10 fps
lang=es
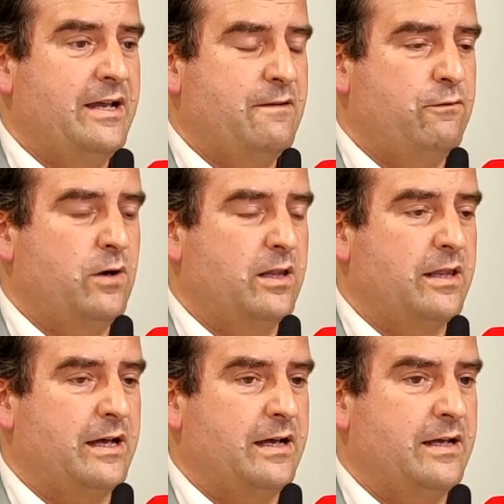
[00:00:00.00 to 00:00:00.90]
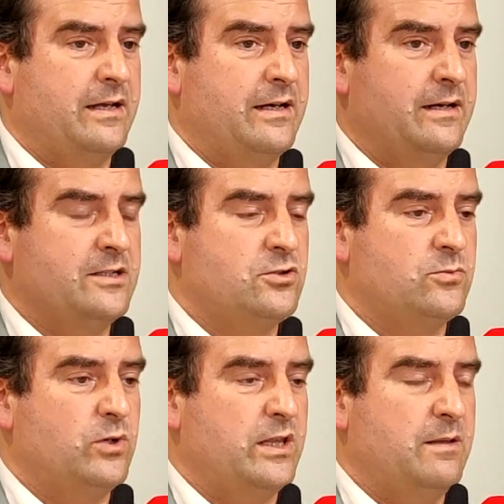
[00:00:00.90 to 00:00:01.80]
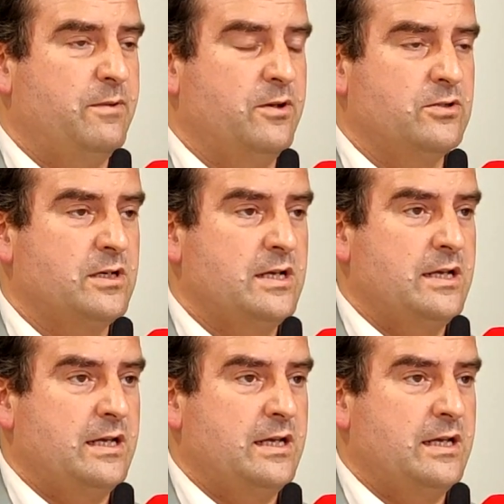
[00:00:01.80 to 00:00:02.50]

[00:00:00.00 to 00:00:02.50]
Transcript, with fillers: y fuerza en esos municipios